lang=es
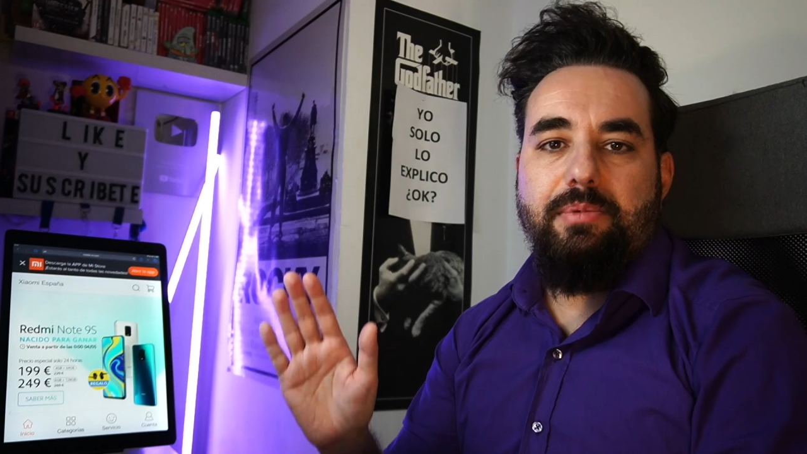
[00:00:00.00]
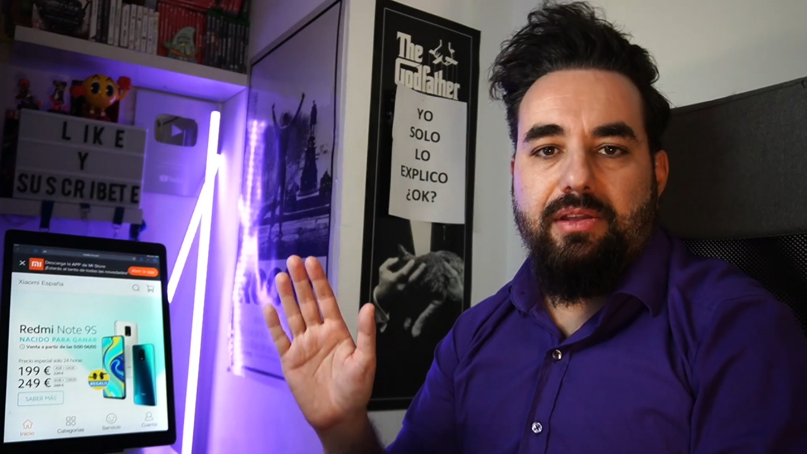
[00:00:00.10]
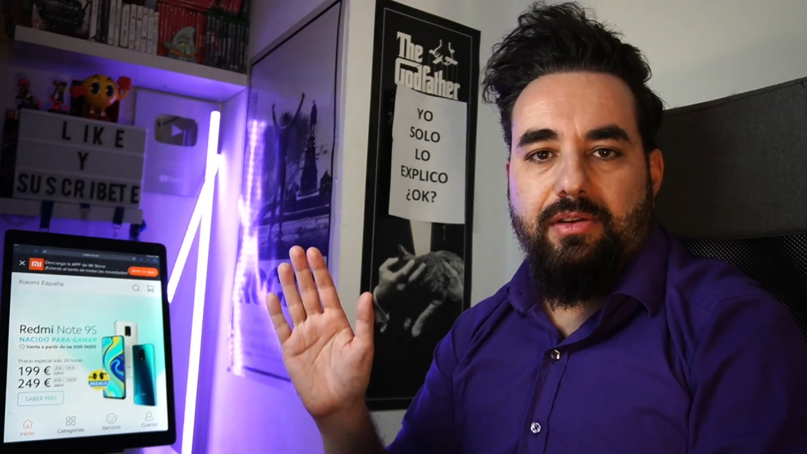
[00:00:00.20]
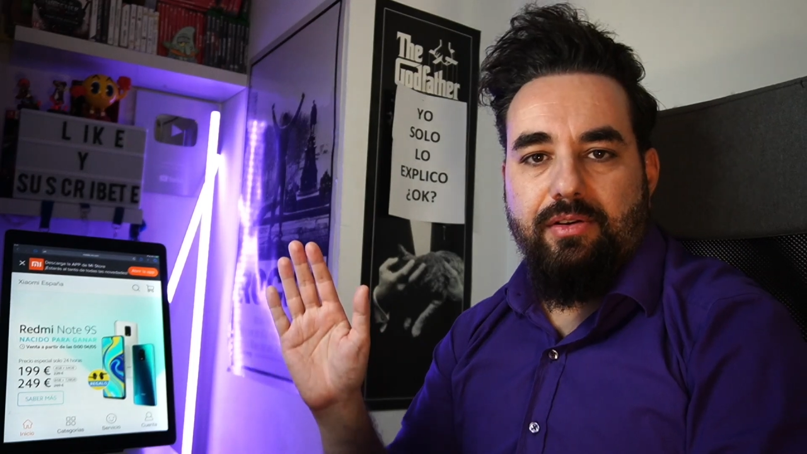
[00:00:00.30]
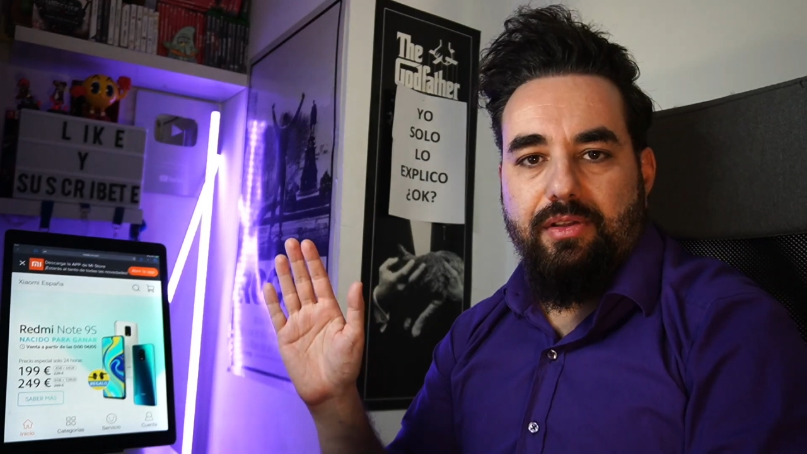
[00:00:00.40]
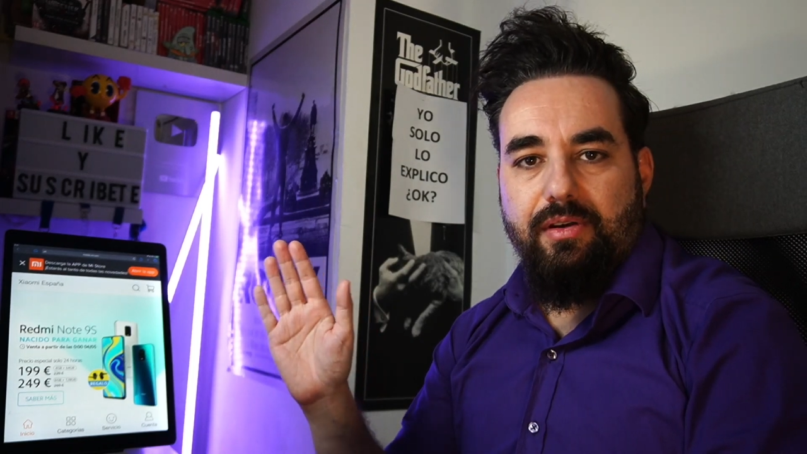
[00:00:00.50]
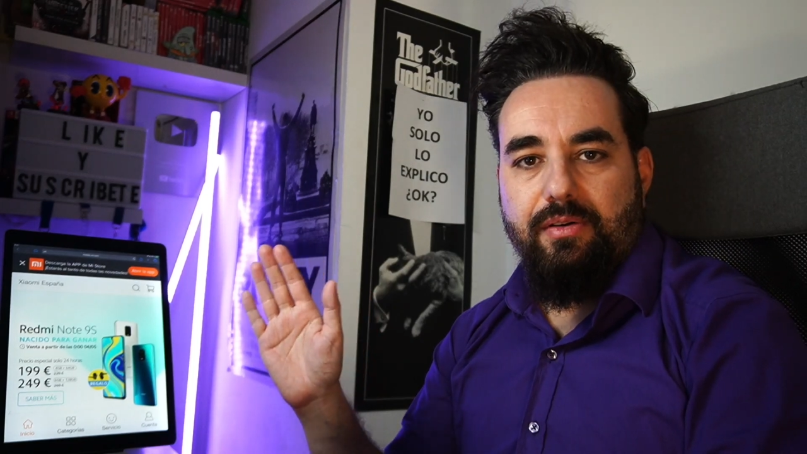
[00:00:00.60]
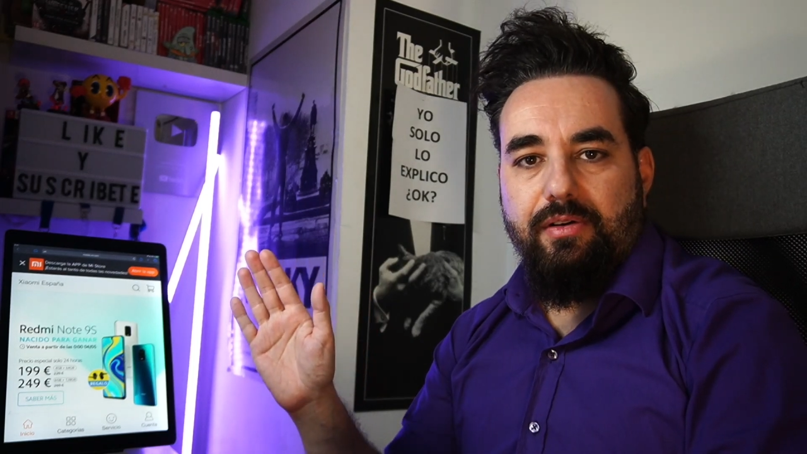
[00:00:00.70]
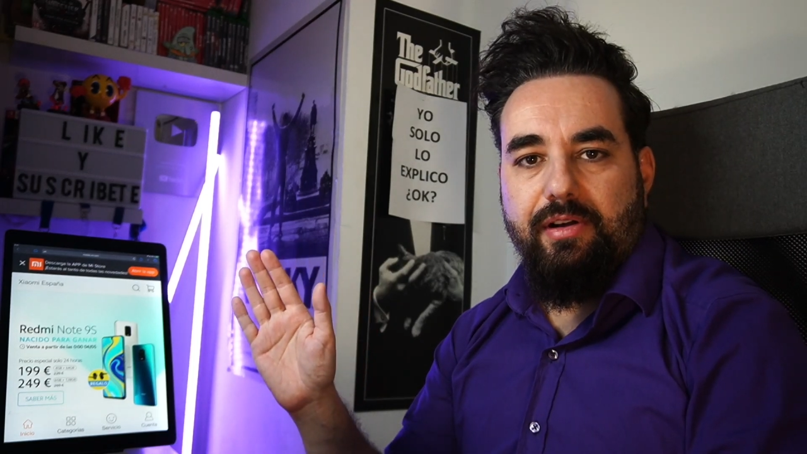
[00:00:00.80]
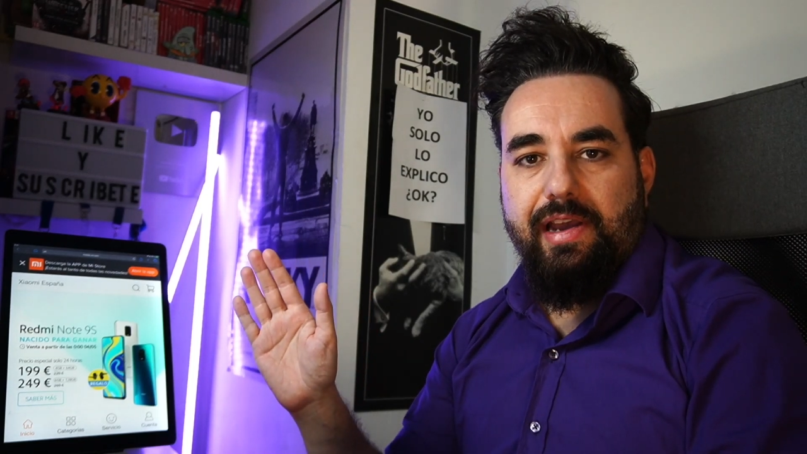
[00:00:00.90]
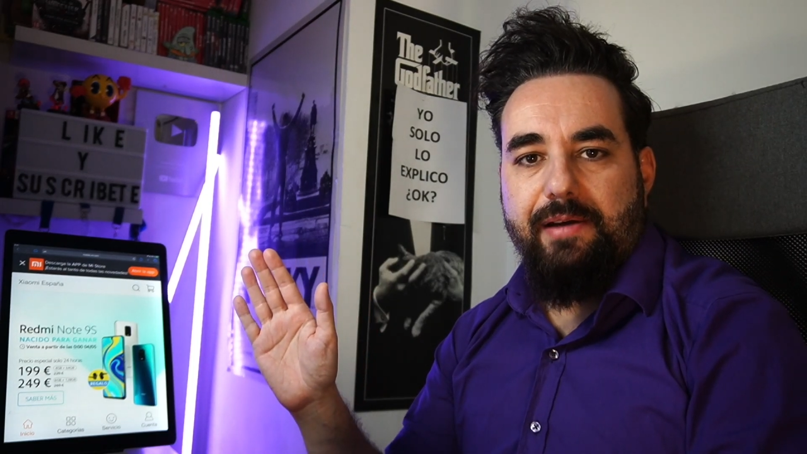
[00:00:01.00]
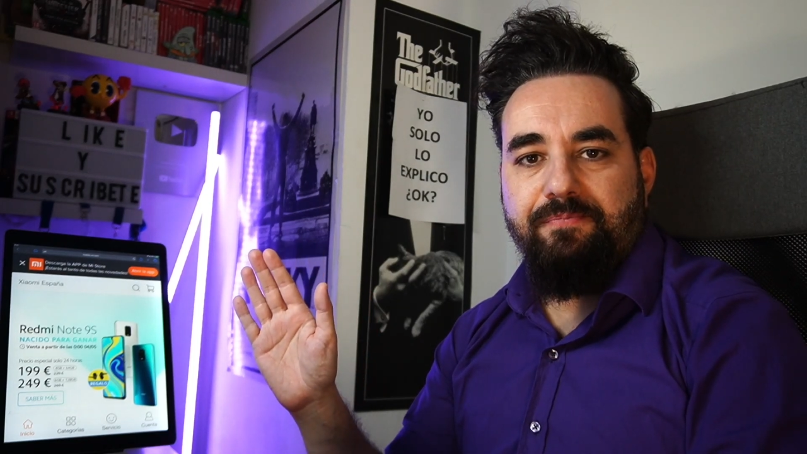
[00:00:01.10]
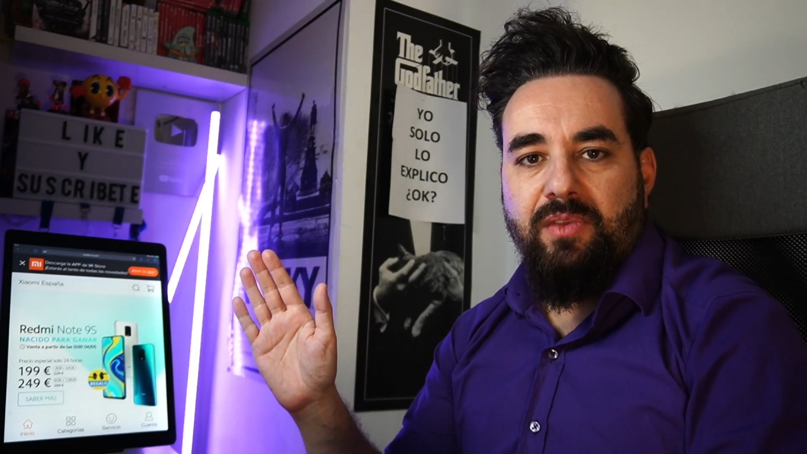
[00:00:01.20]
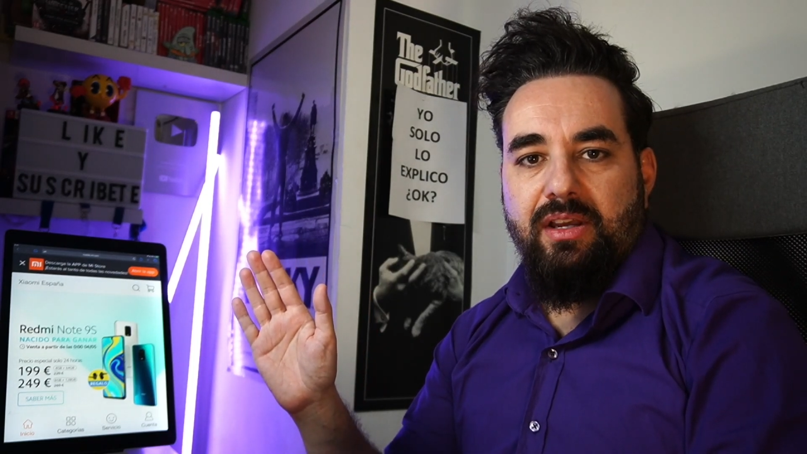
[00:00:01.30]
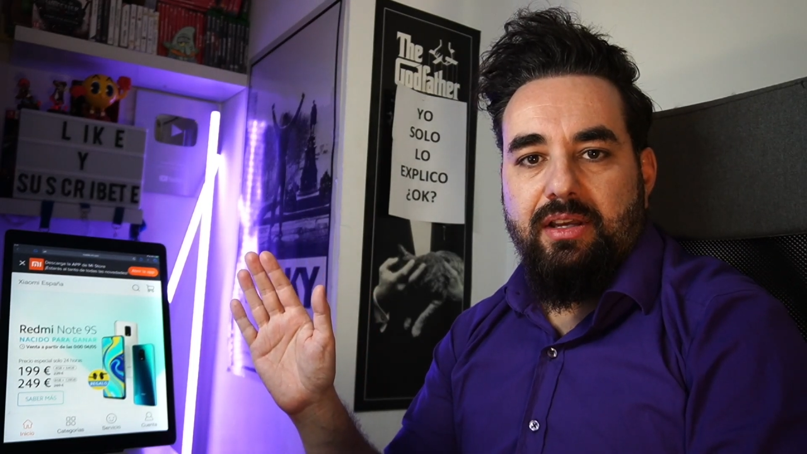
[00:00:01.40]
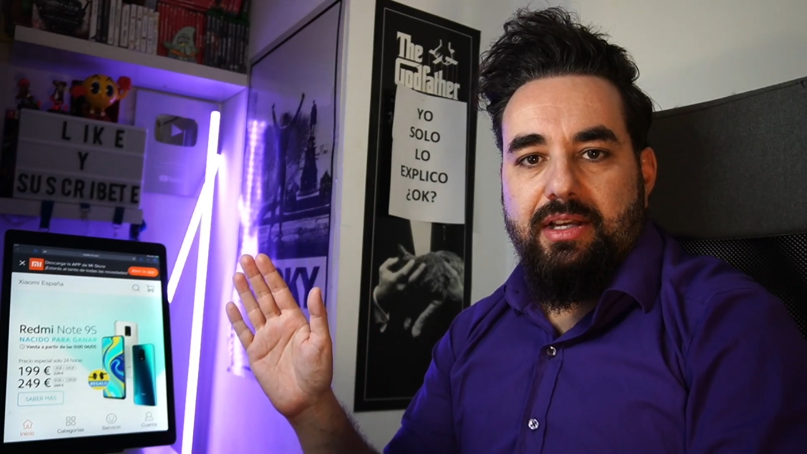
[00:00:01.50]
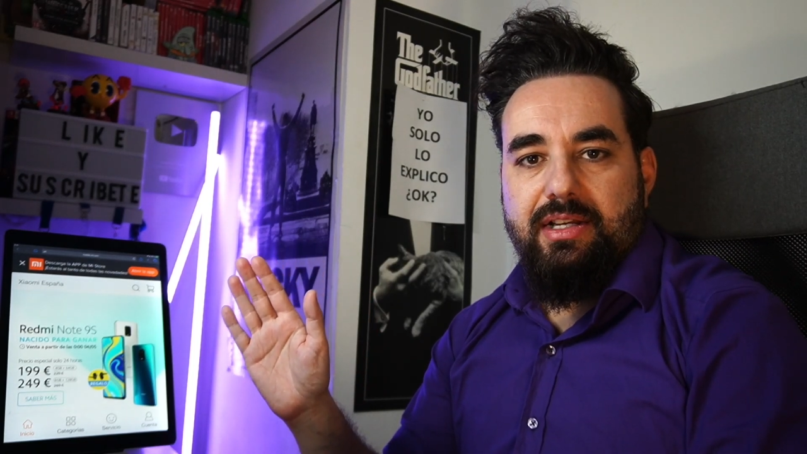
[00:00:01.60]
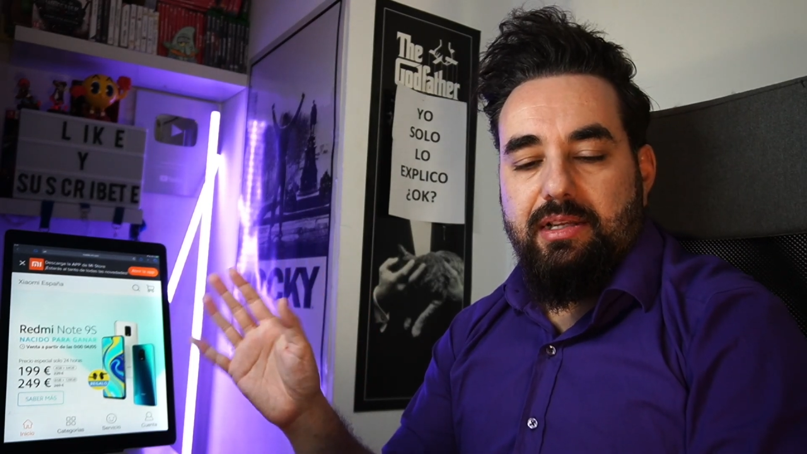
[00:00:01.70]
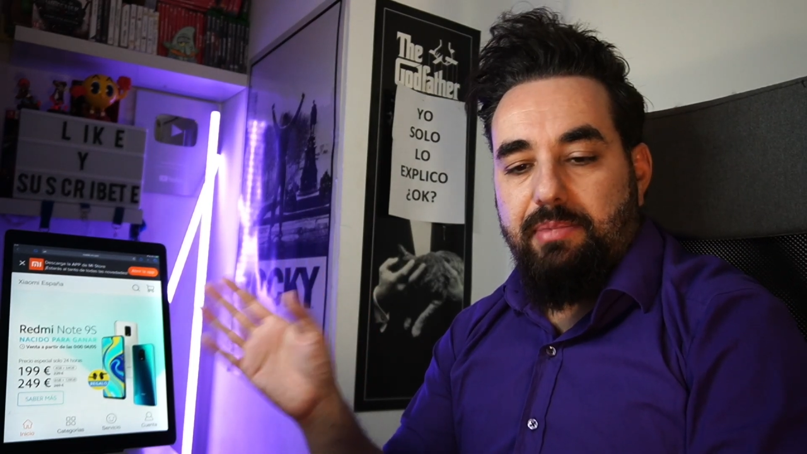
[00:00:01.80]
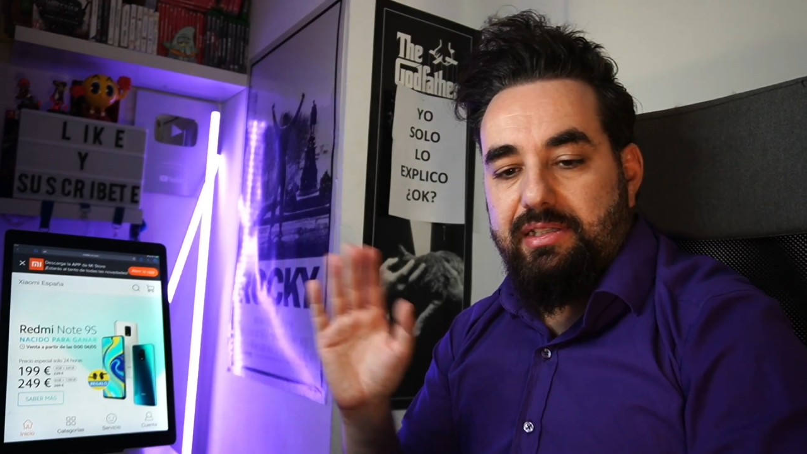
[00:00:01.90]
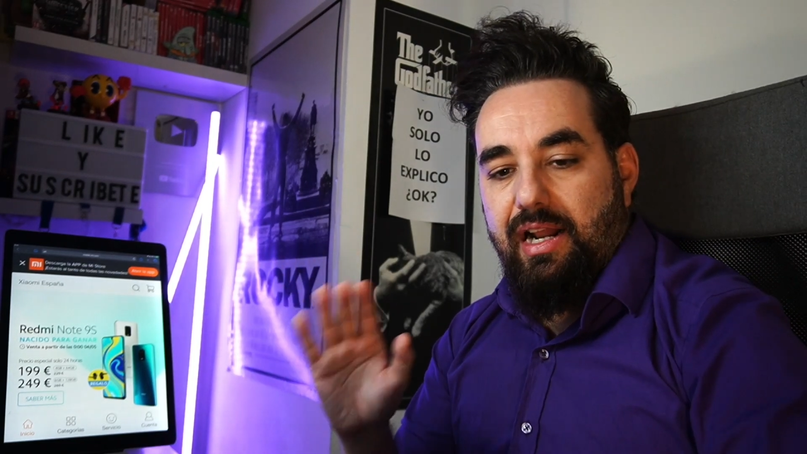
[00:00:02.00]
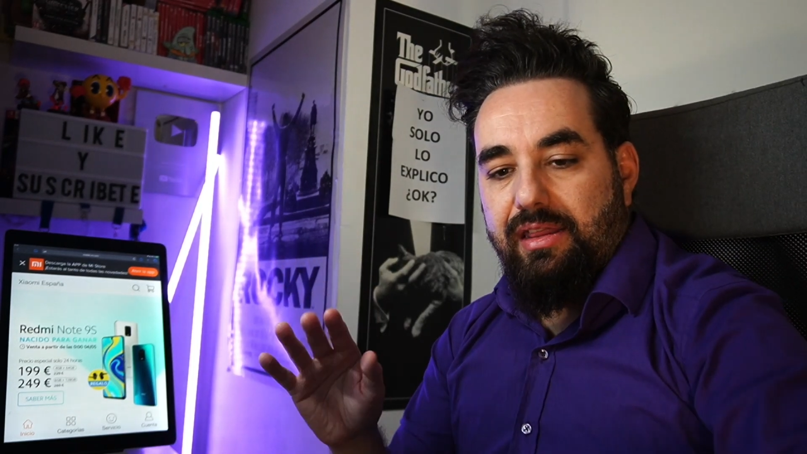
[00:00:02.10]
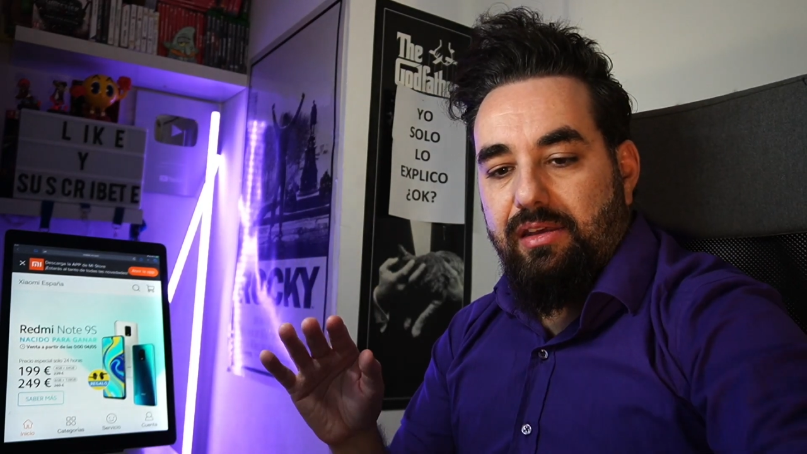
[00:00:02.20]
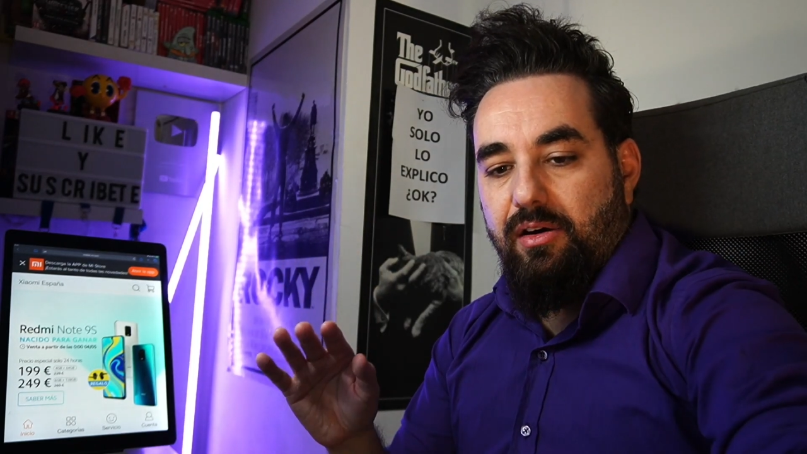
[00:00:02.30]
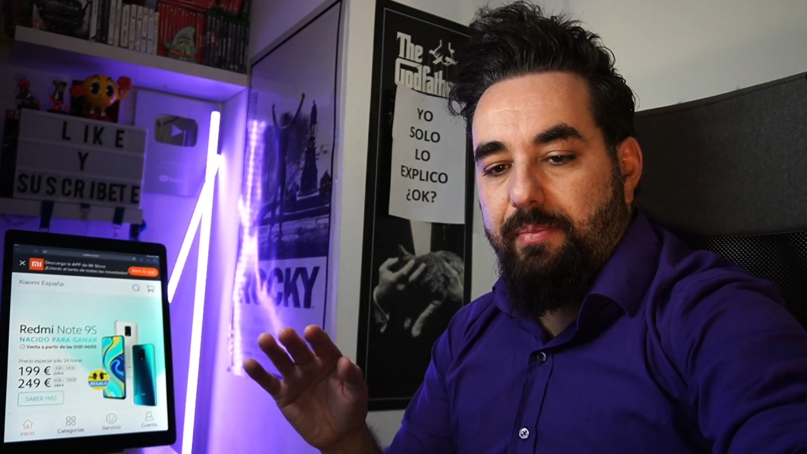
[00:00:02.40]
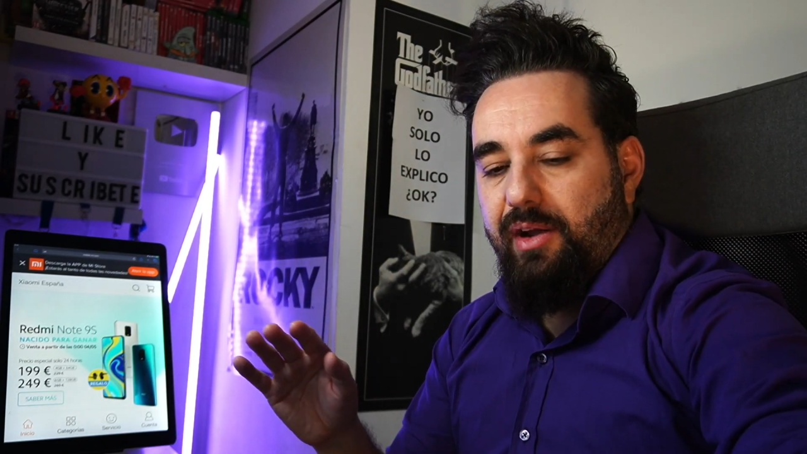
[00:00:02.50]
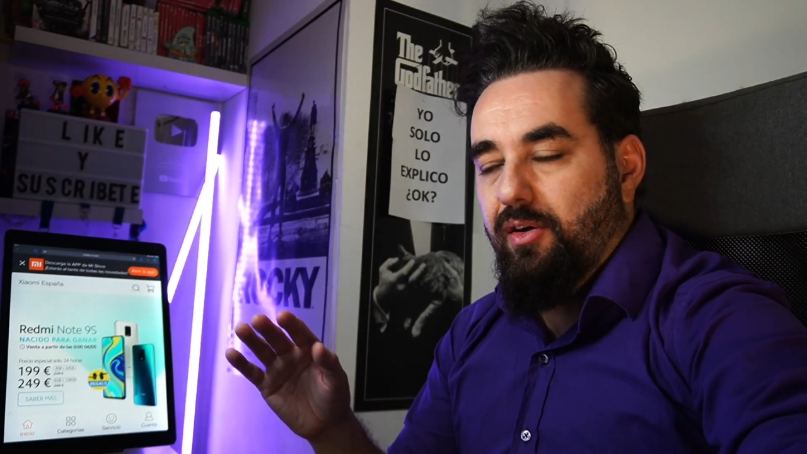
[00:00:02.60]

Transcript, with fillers: el vídeo de hoy, ¿ok? Sin más dilación,